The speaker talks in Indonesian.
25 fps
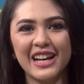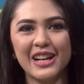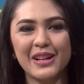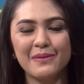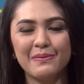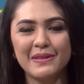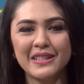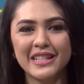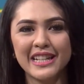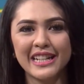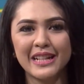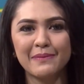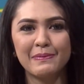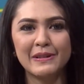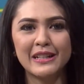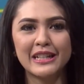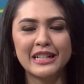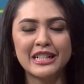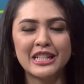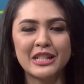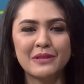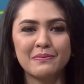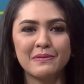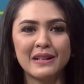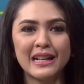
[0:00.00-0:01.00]
Menjadi
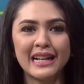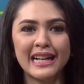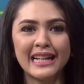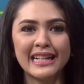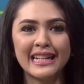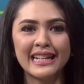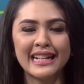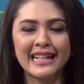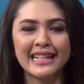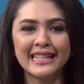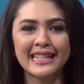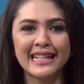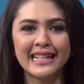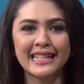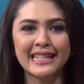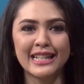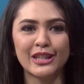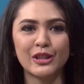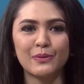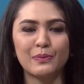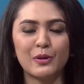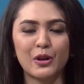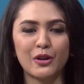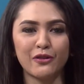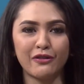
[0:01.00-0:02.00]
penerjemah adalah salah
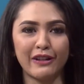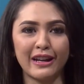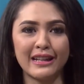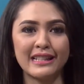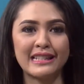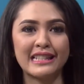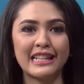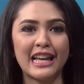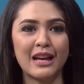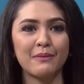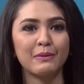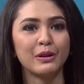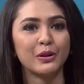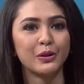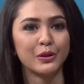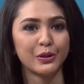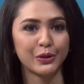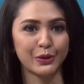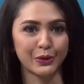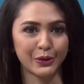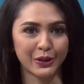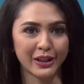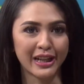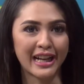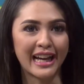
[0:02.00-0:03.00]
satu profesi yang
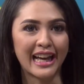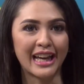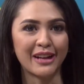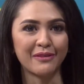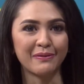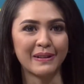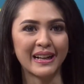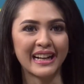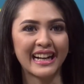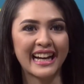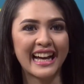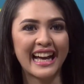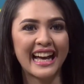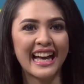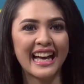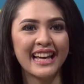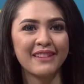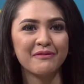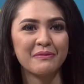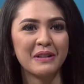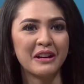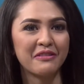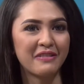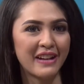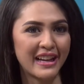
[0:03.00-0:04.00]
menguntungkan.
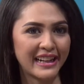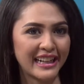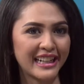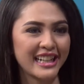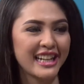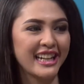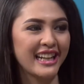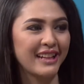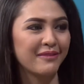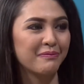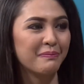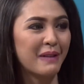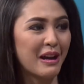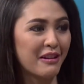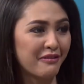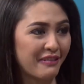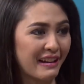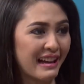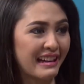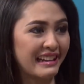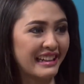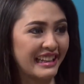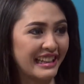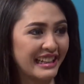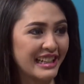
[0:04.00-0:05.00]
Maka Mbak Fani, Mbak
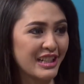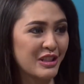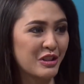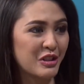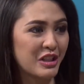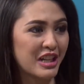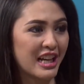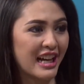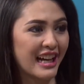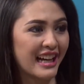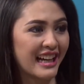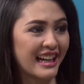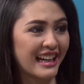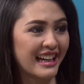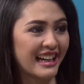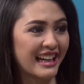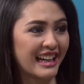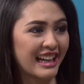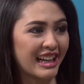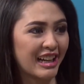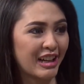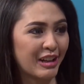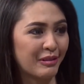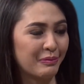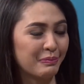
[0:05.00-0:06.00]
Fani ini juga
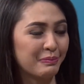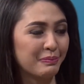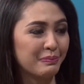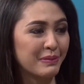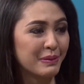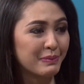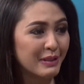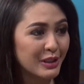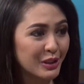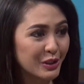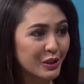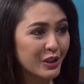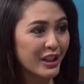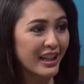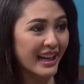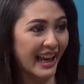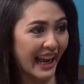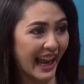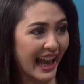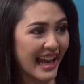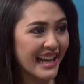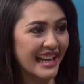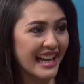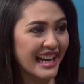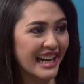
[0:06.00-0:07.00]
um, membentuk
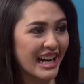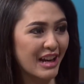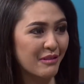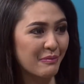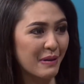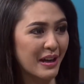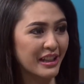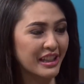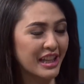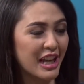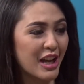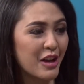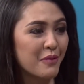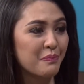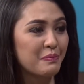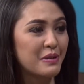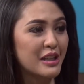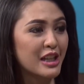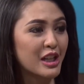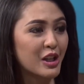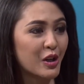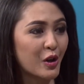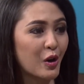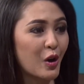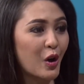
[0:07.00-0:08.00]
ya yang hmm. namanya
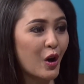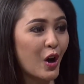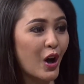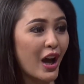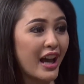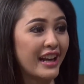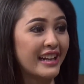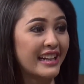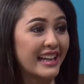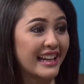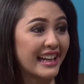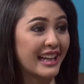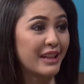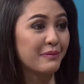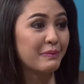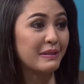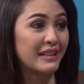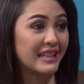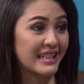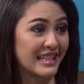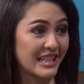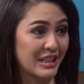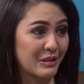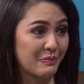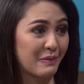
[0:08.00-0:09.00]
Biro Andalan
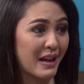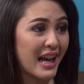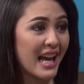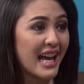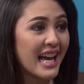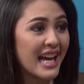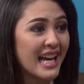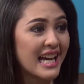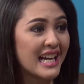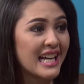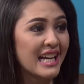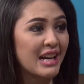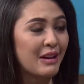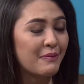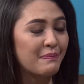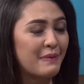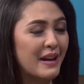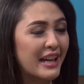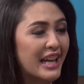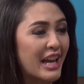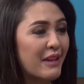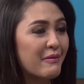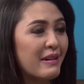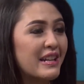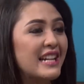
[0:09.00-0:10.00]
Penerjemah.
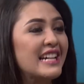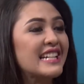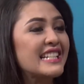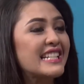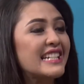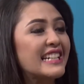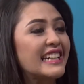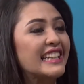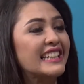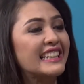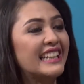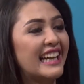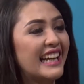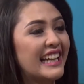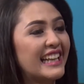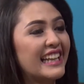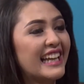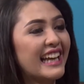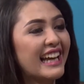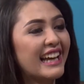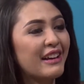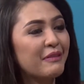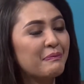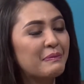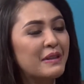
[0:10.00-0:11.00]
Bagaimana
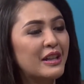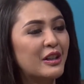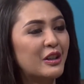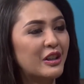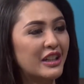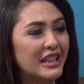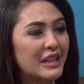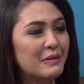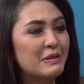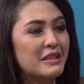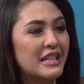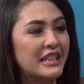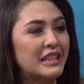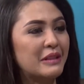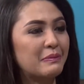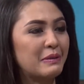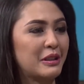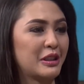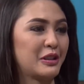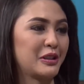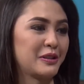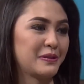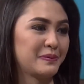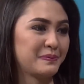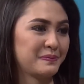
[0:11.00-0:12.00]
ceritanya biro ini bisa
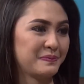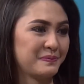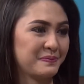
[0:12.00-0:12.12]
terbentuk?